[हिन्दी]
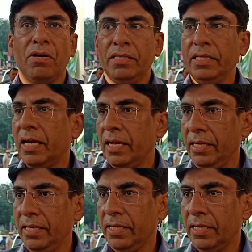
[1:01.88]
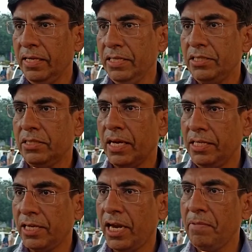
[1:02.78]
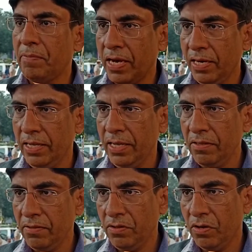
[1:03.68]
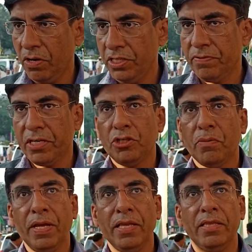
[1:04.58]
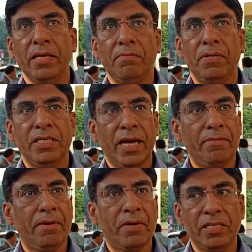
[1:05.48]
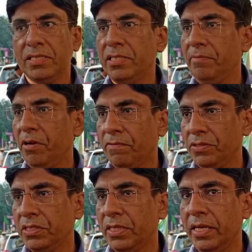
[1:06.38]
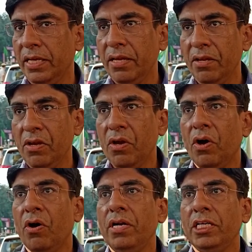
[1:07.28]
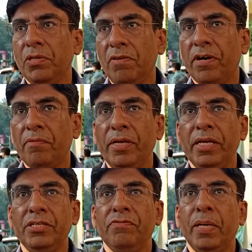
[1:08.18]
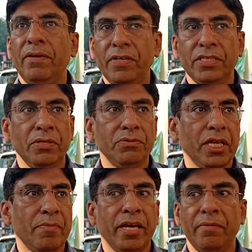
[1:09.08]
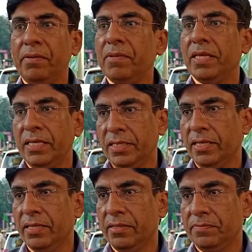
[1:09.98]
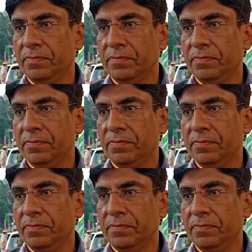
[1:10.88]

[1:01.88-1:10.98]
और अधिकारीगण इस कार्यशाला में भाग लेंगे और इस वर्कशॉप के अंदर पंजाब हिमाचल से भी ऑफिसर्स आएंगे और नेचुरल फार्मिंग के जो बेनिफिट्स हैं उसके बारे में बताया जाएगा